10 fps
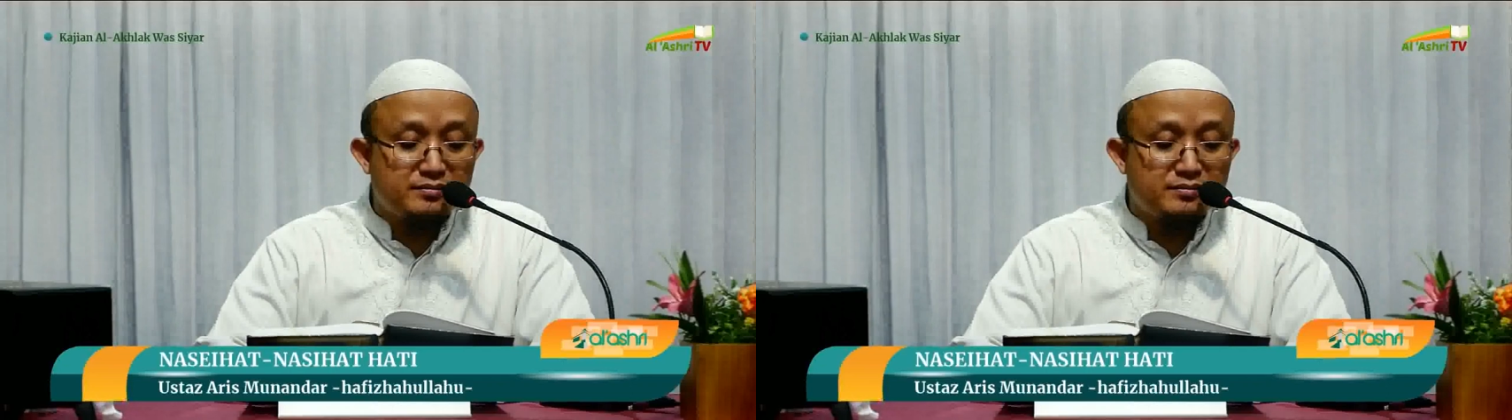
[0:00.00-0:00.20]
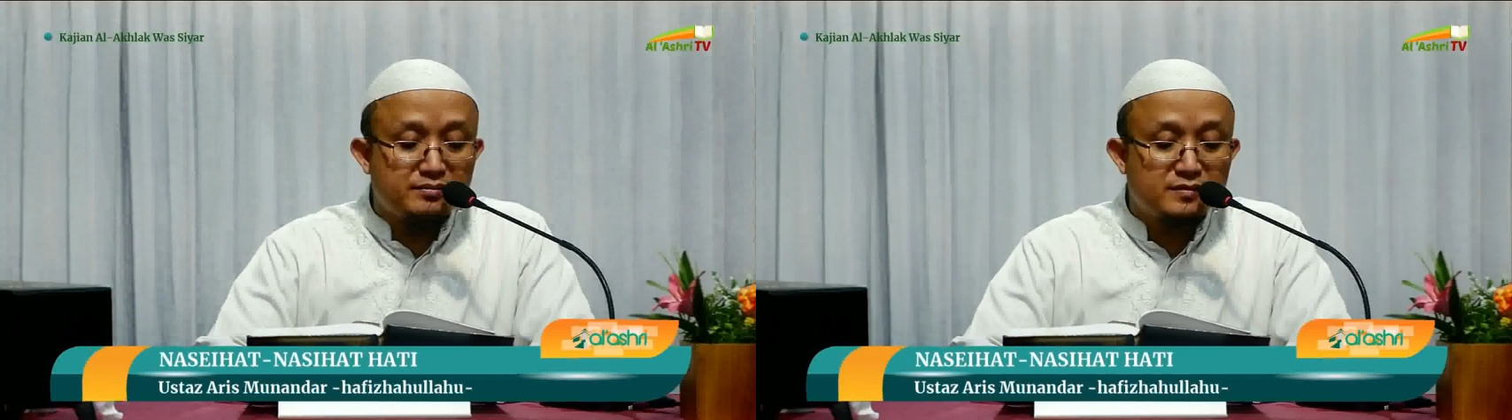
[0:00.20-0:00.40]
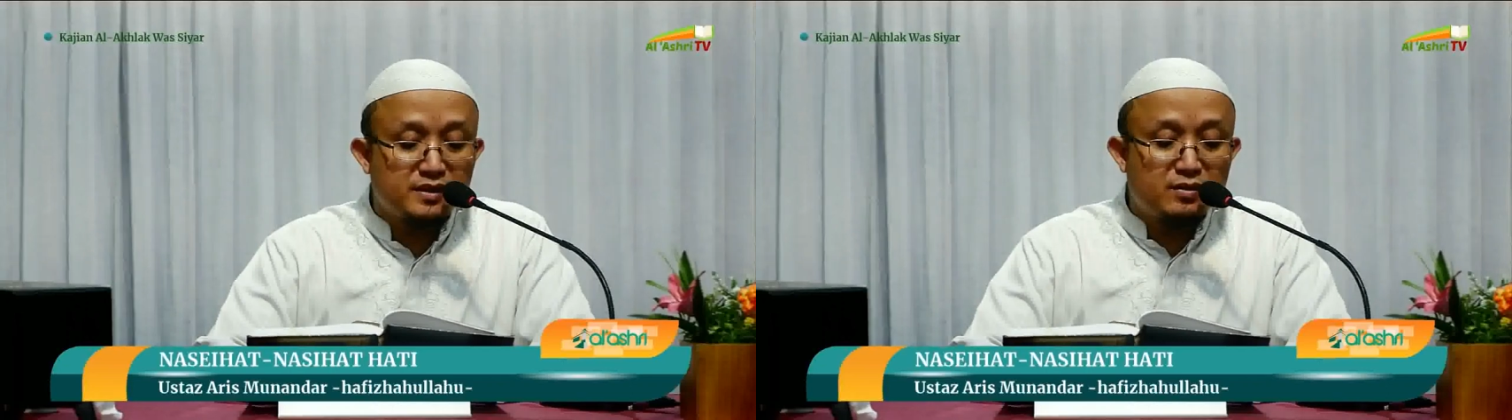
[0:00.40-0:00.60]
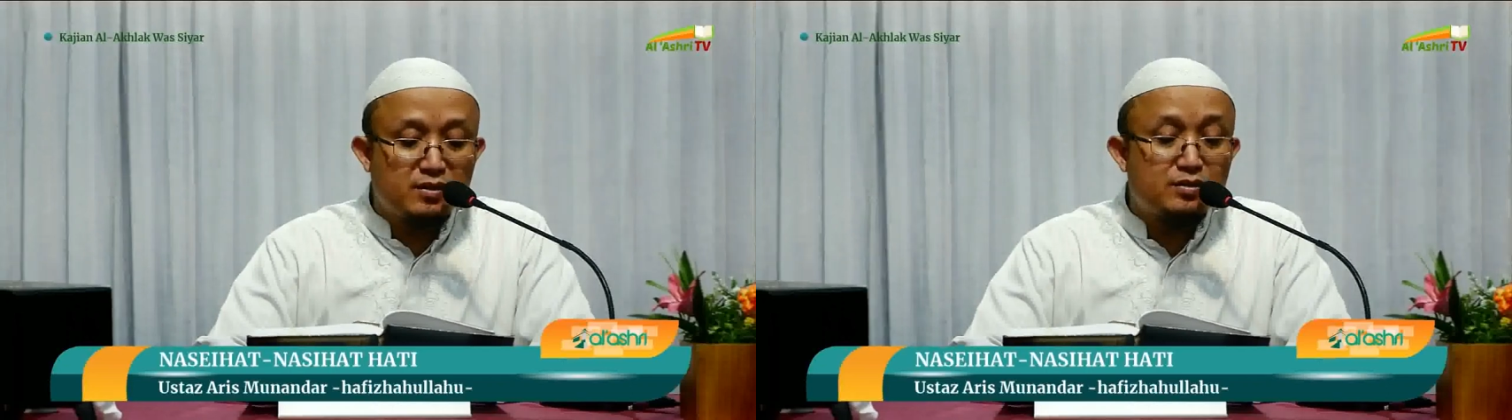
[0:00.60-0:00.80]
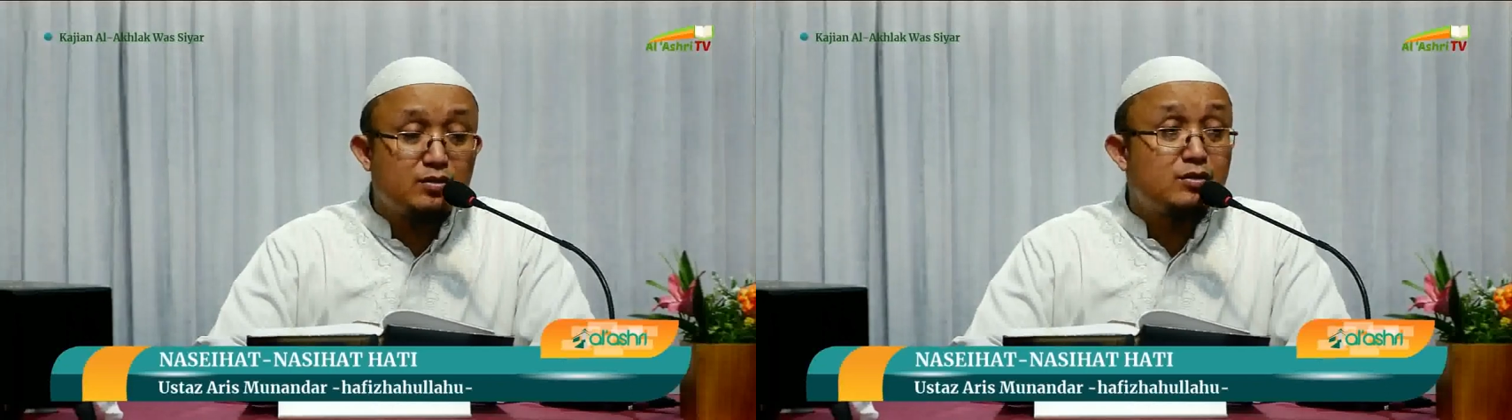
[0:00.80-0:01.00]
engkau
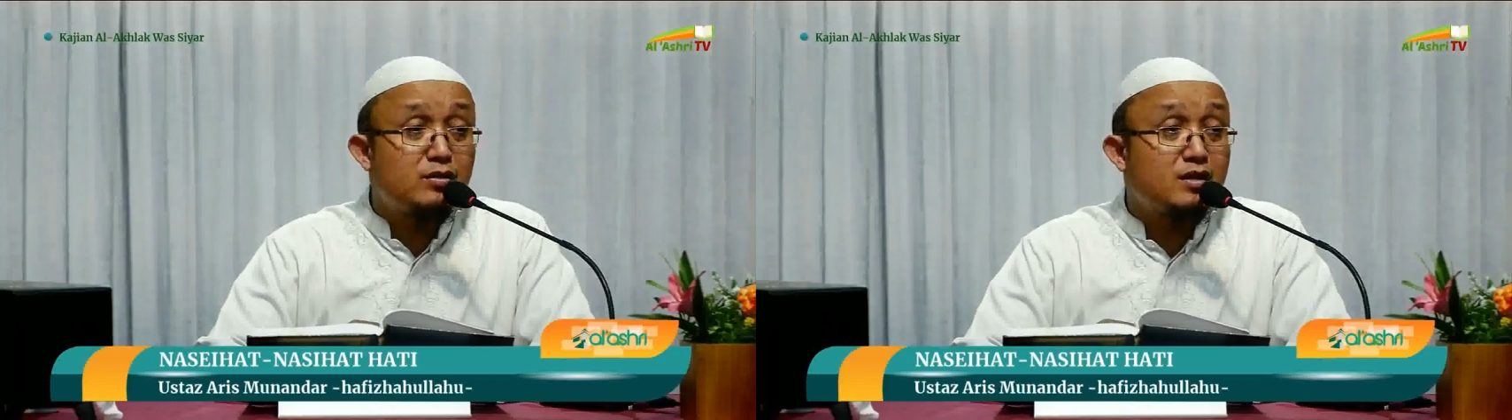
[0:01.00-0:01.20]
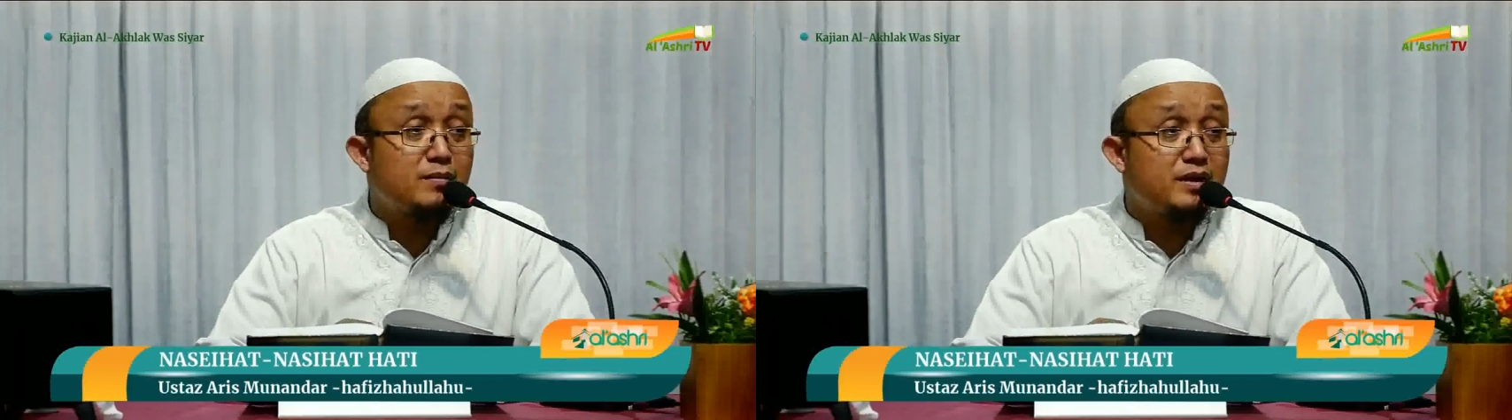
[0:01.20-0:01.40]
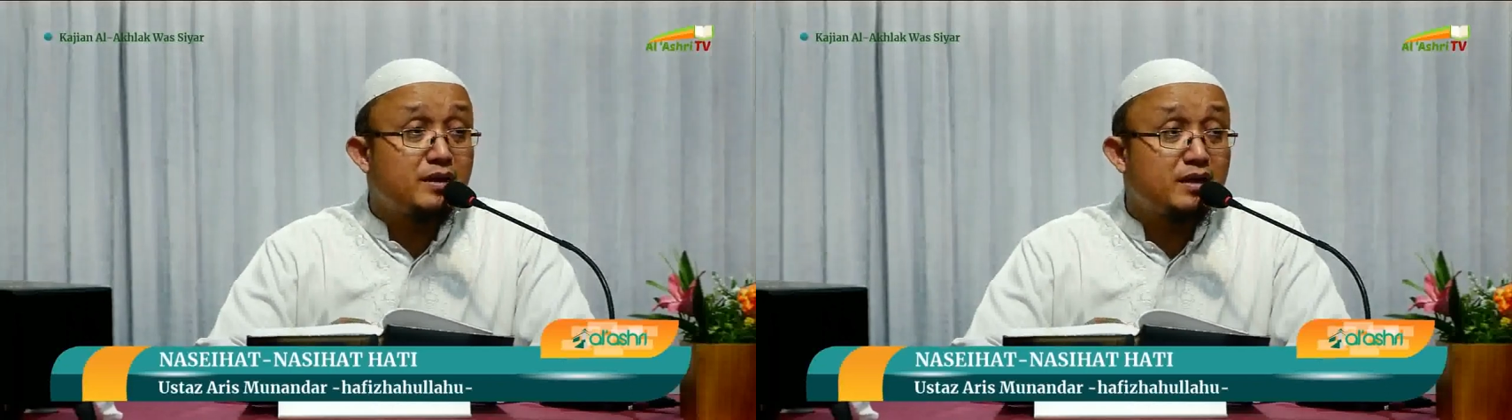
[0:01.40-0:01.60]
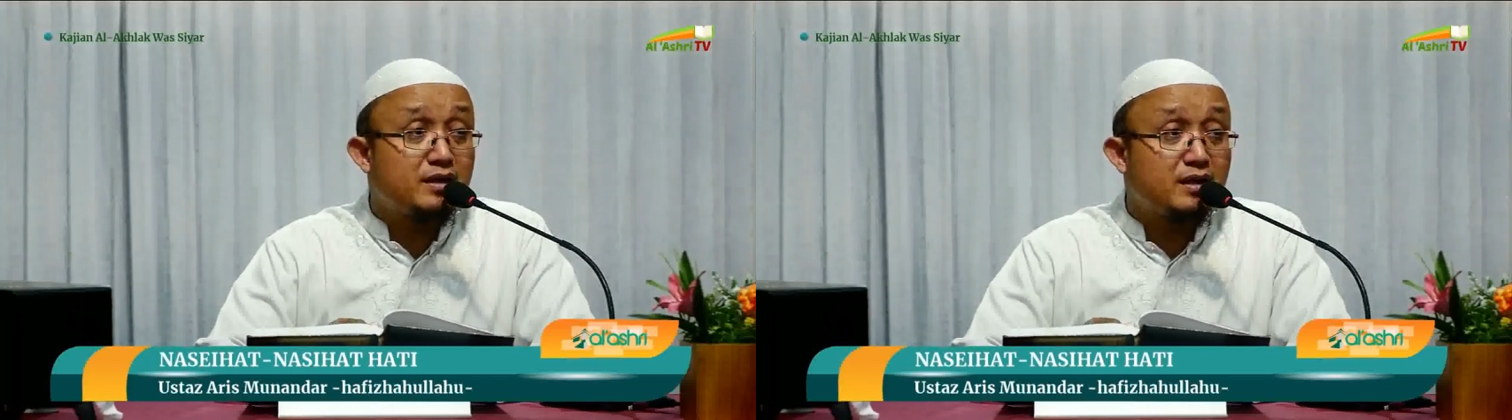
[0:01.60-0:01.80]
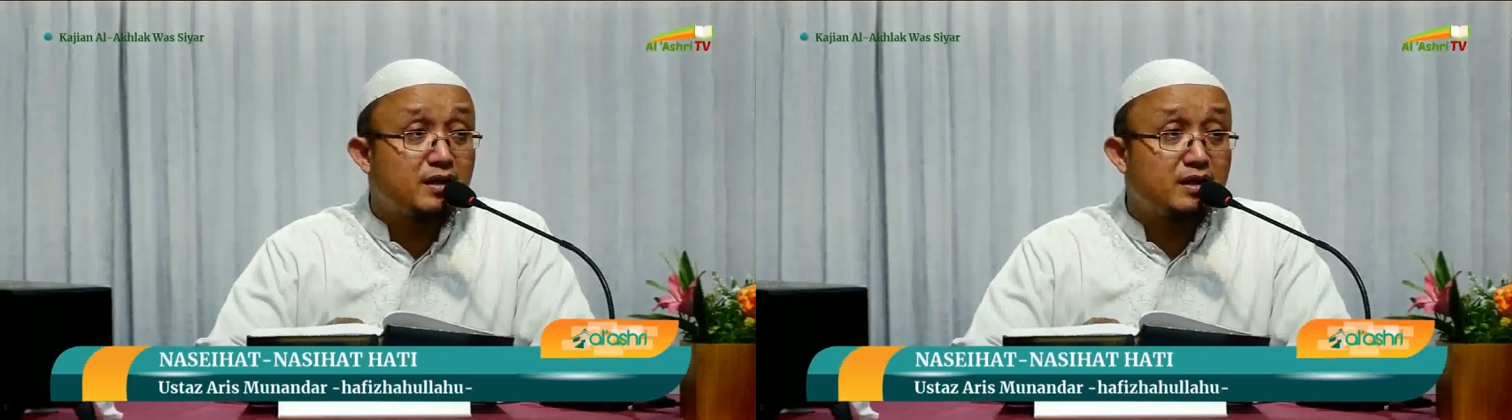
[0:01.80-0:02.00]
tunduk kepadanya